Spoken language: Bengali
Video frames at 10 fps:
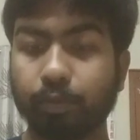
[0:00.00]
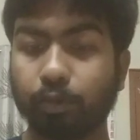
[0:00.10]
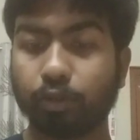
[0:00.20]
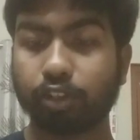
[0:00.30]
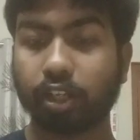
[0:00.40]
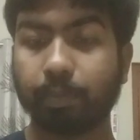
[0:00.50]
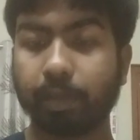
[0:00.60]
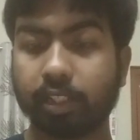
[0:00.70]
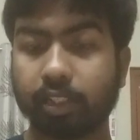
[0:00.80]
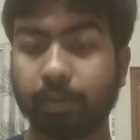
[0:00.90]
পুরস্কার
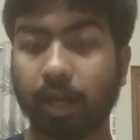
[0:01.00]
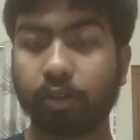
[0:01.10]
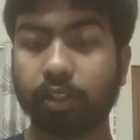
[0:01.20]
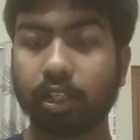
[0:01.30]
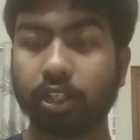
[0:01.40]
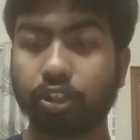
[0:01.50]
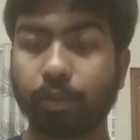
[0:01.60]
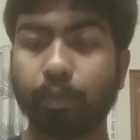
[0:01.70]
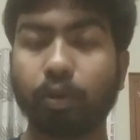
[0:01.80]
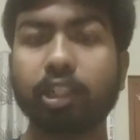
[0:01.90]
পেয়েছে ভারতের
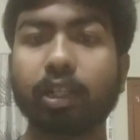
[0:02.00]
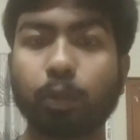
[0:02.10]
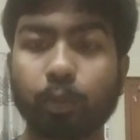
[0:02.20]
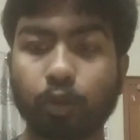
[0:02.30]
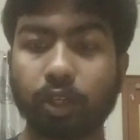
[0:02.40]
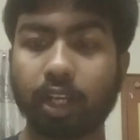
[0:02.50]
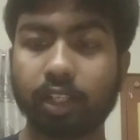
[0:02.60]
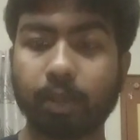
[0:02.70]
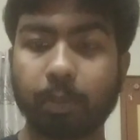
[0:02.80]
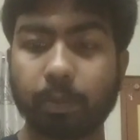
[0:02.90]
ঋষভ পন্থ এবং
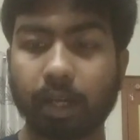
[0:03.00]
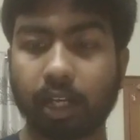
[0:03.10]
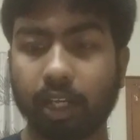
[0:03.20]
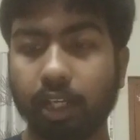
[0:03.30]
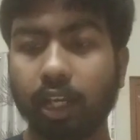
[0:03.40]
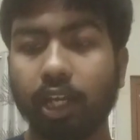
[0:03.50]
মহিলাদের বিভাগে